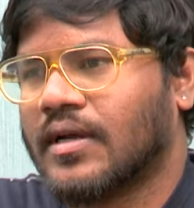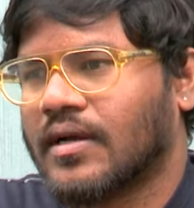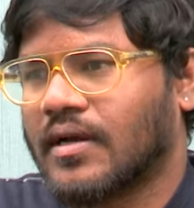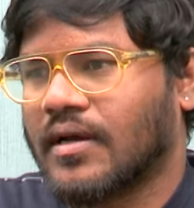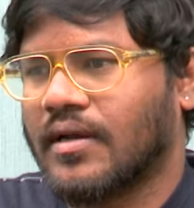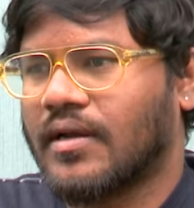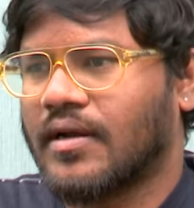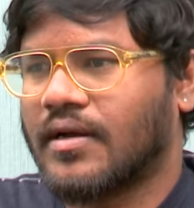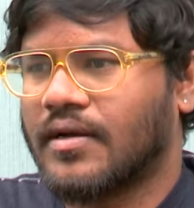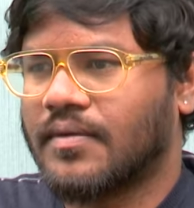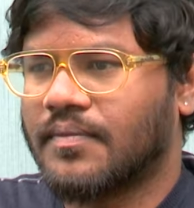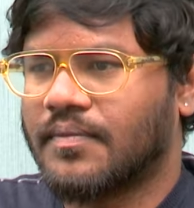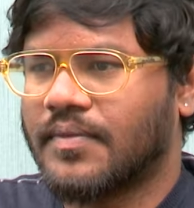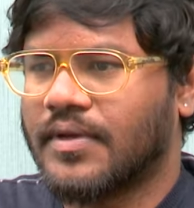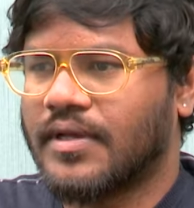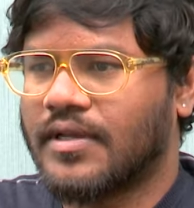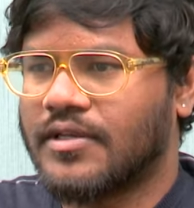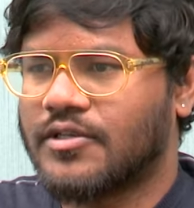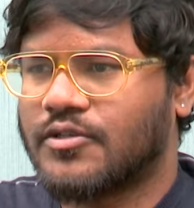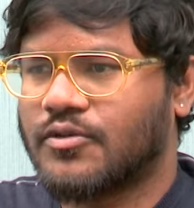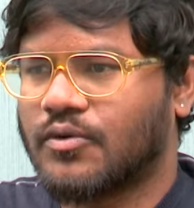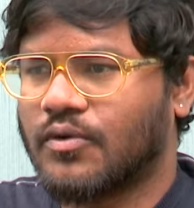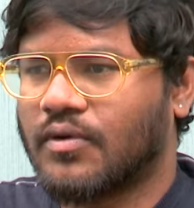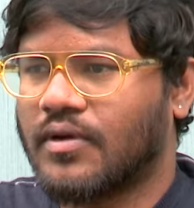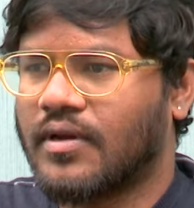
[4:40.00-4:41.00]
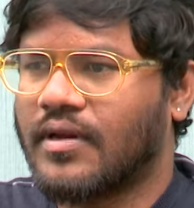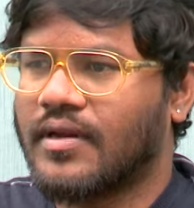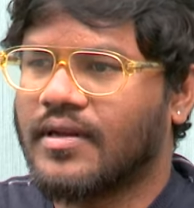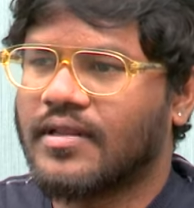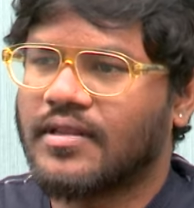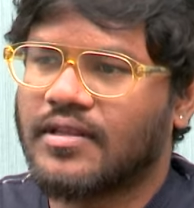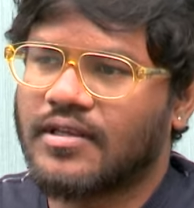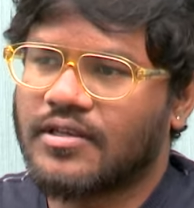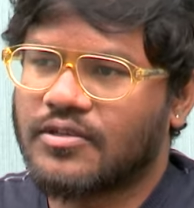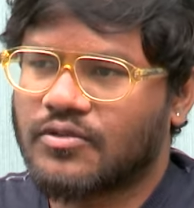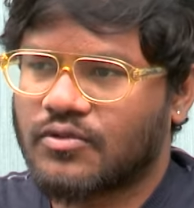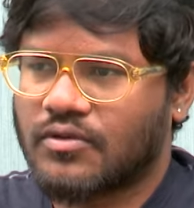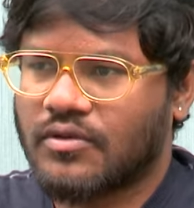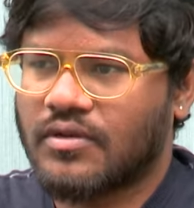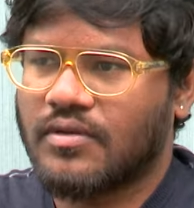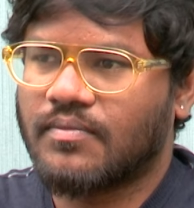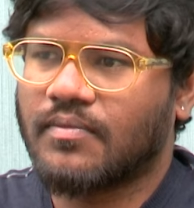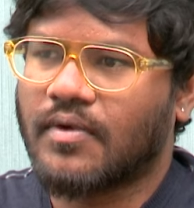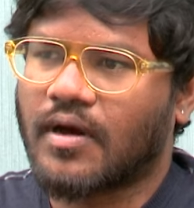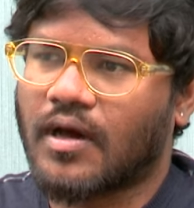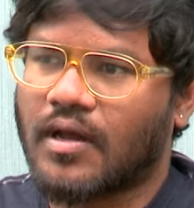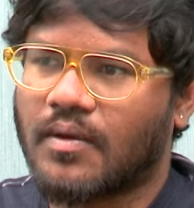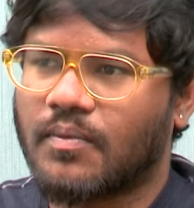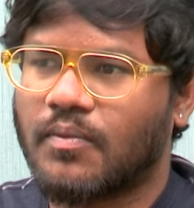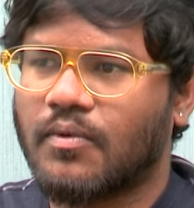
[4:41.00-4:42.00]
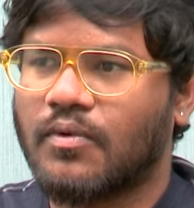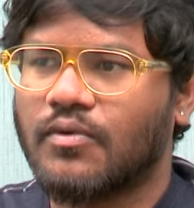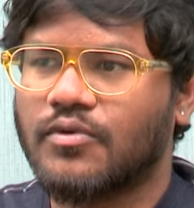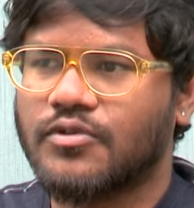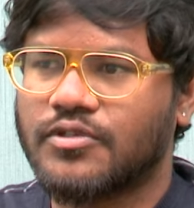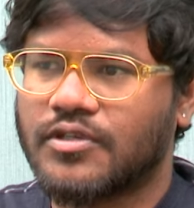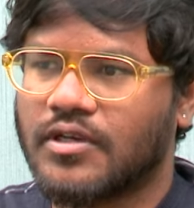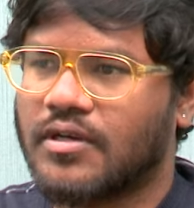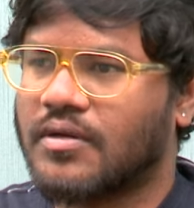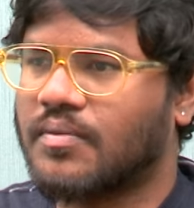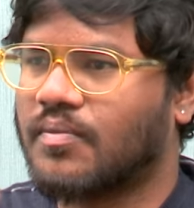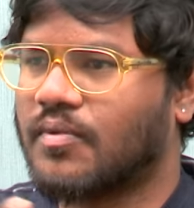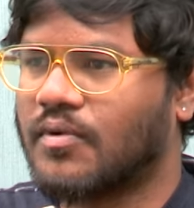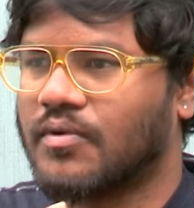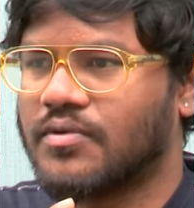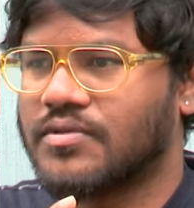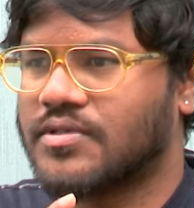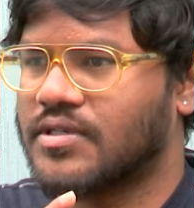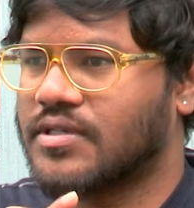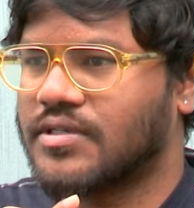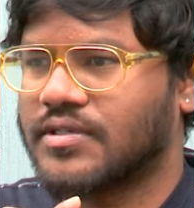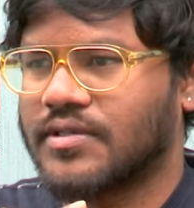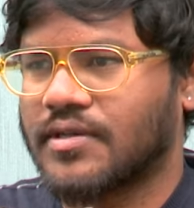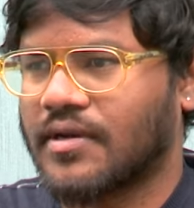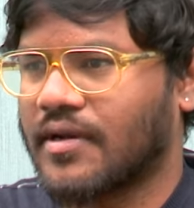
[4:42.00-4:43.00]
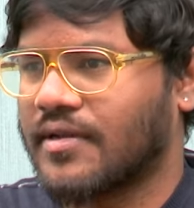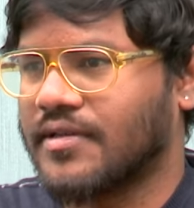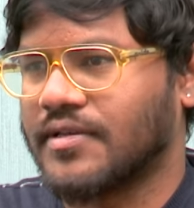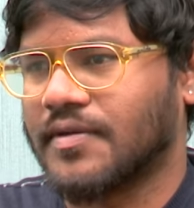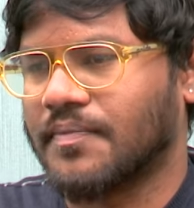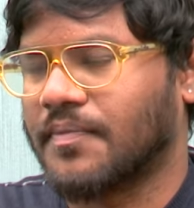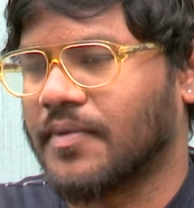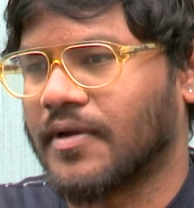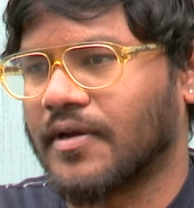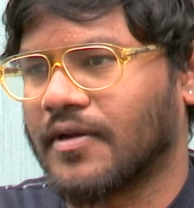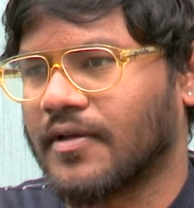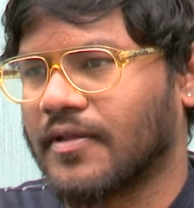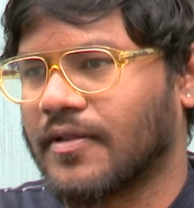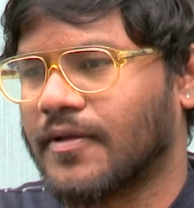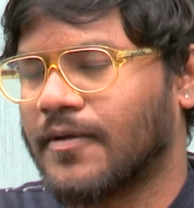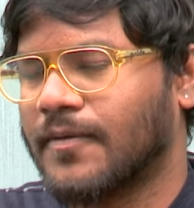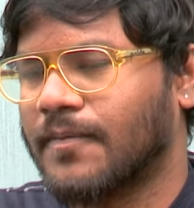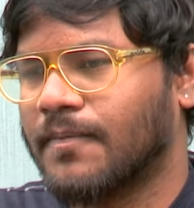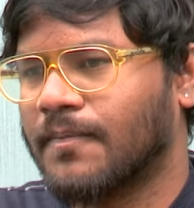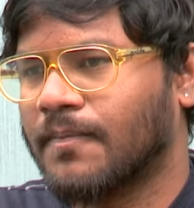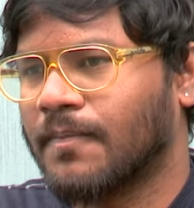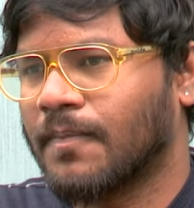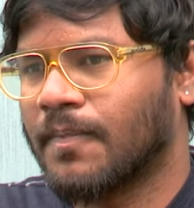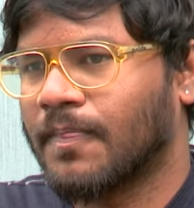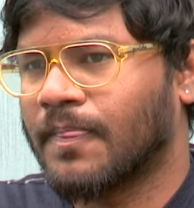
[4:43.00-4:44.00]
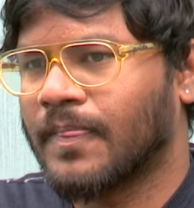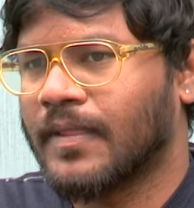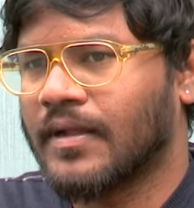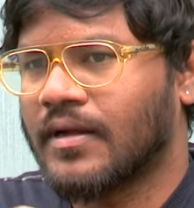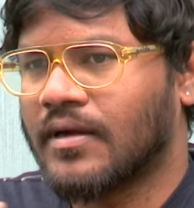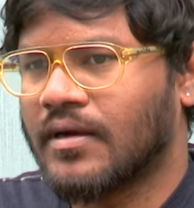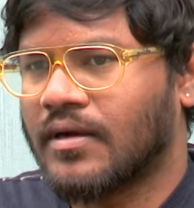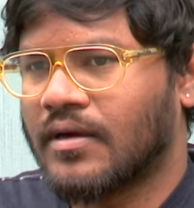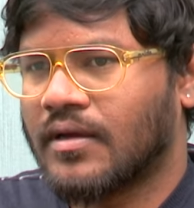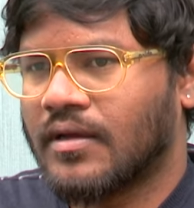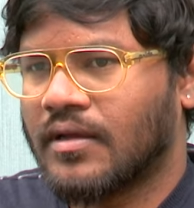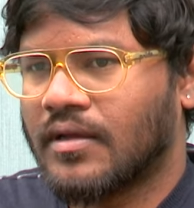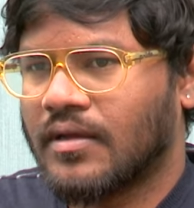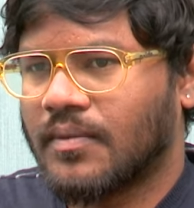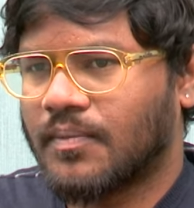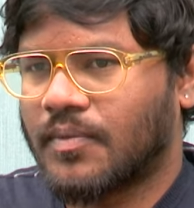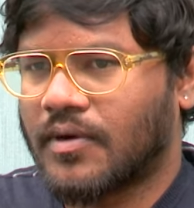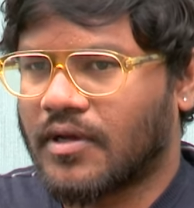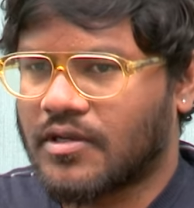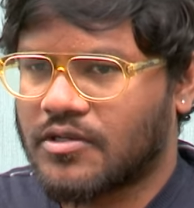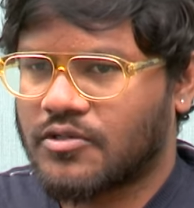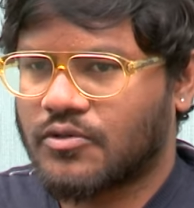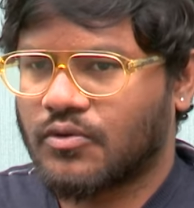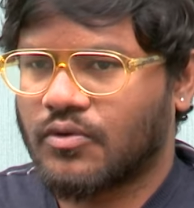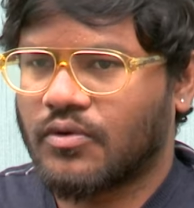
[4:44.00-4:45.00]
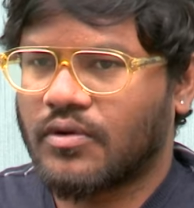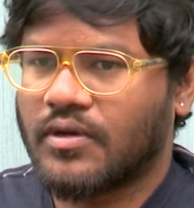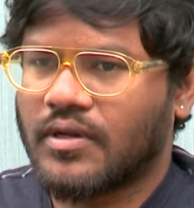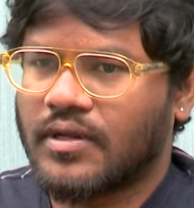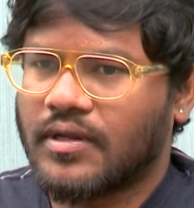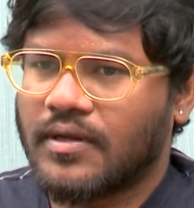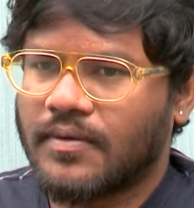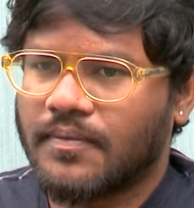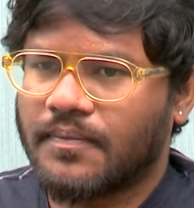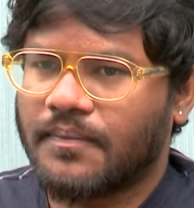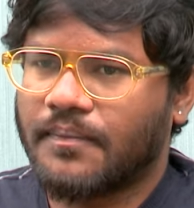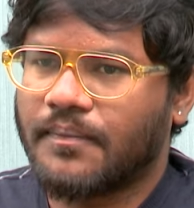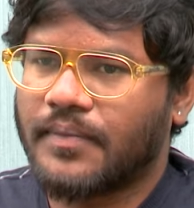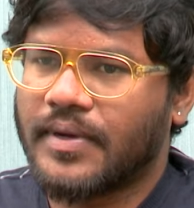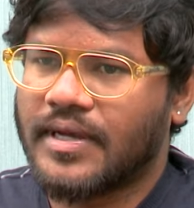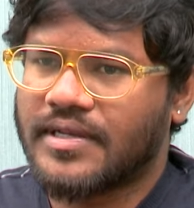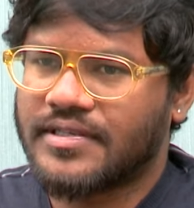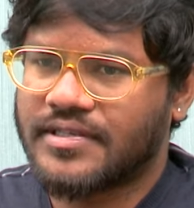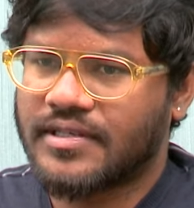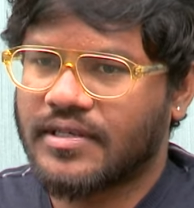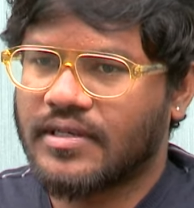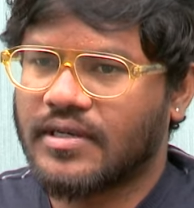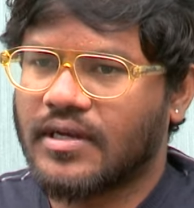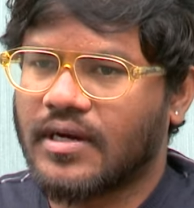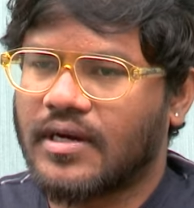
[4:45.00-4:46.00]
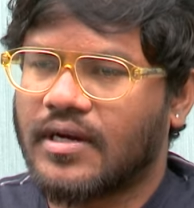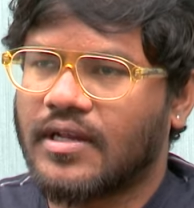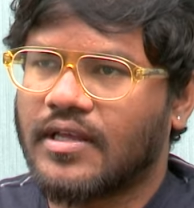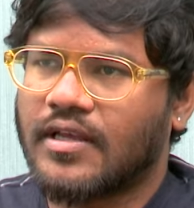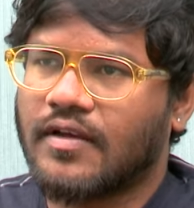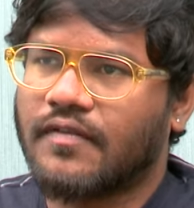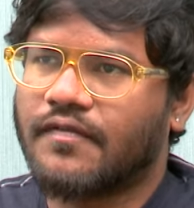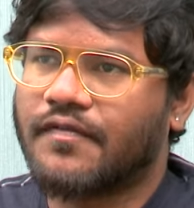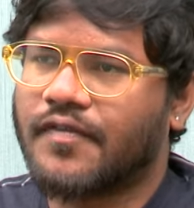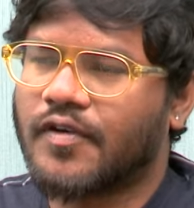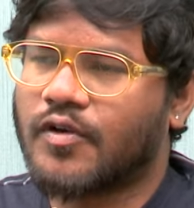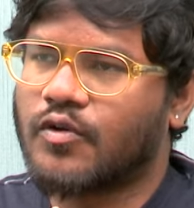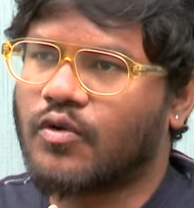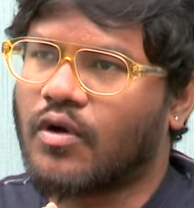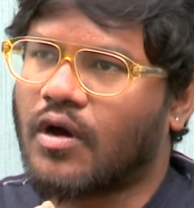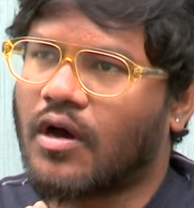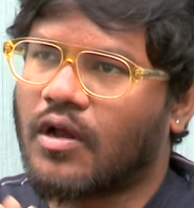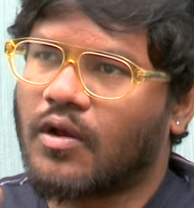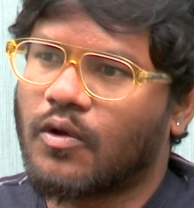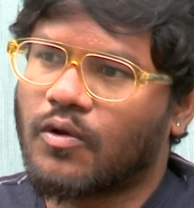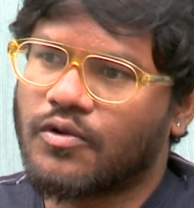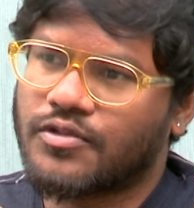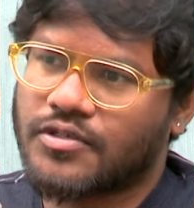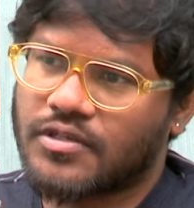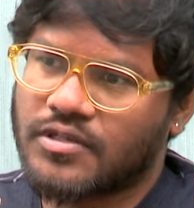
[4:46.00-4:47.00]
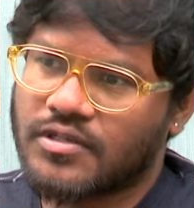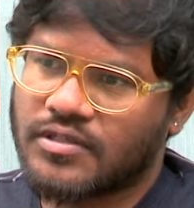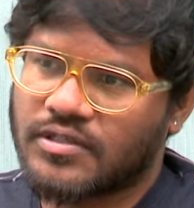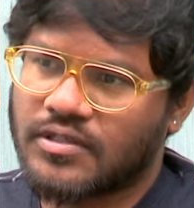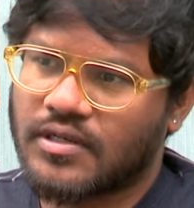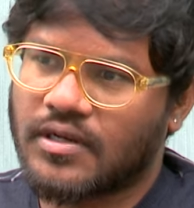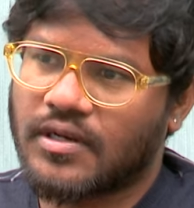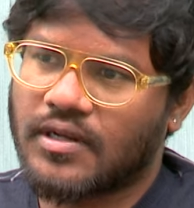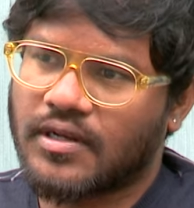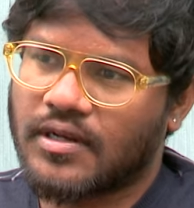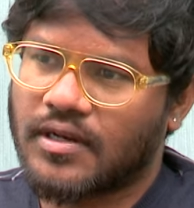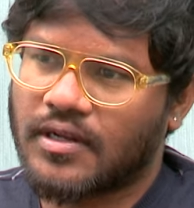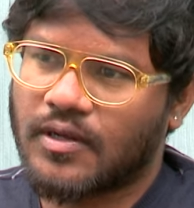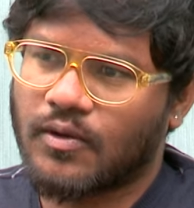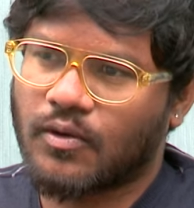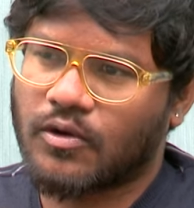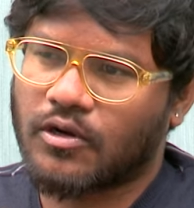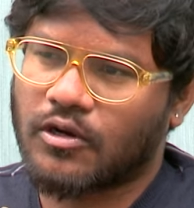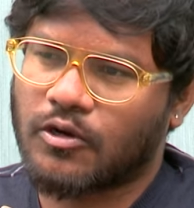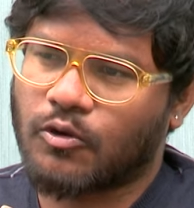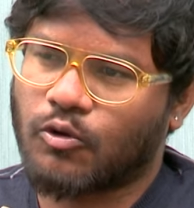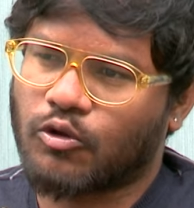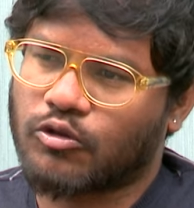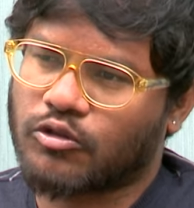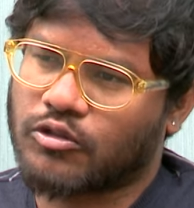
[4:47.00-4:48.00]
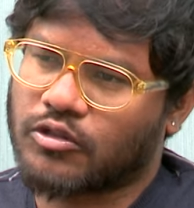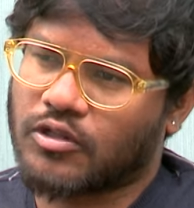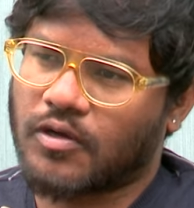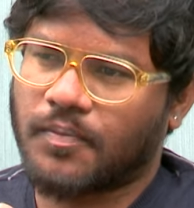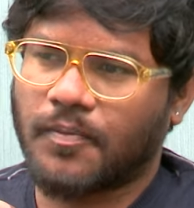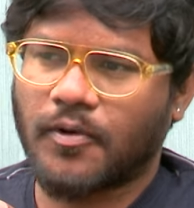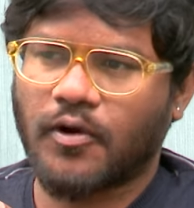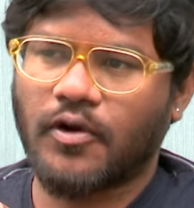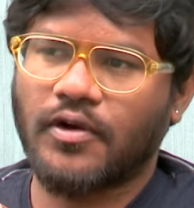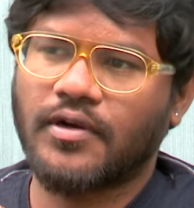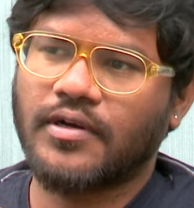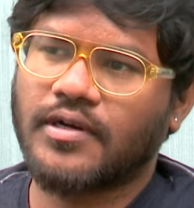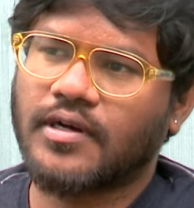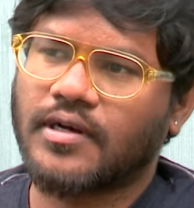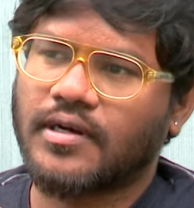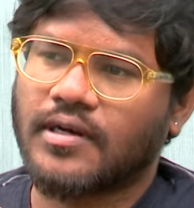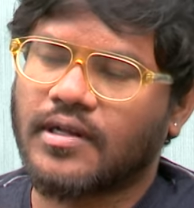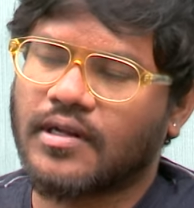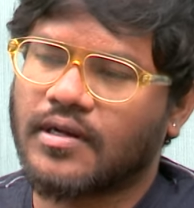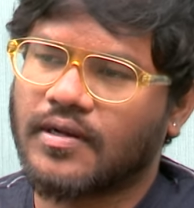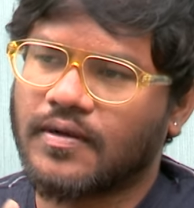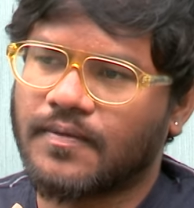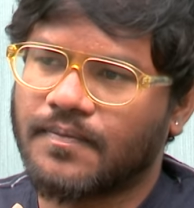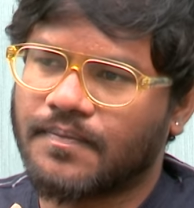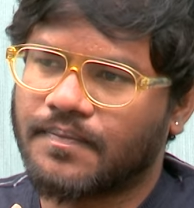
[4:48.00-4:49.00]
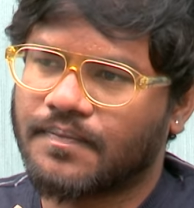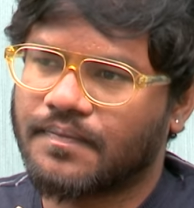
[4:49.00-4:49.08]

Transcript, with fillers: పక్కనండి మీ స్టోరీని తీసుకుని మార్పులు చేర్పులు చేశారని చెప్పారు ఇప్పుడు ఆ స్టోరీ బేసిక్గా అంటే ఎవ్వరు ఆలోచించలేని ఒక కొత్త పాయింట్ అంటారా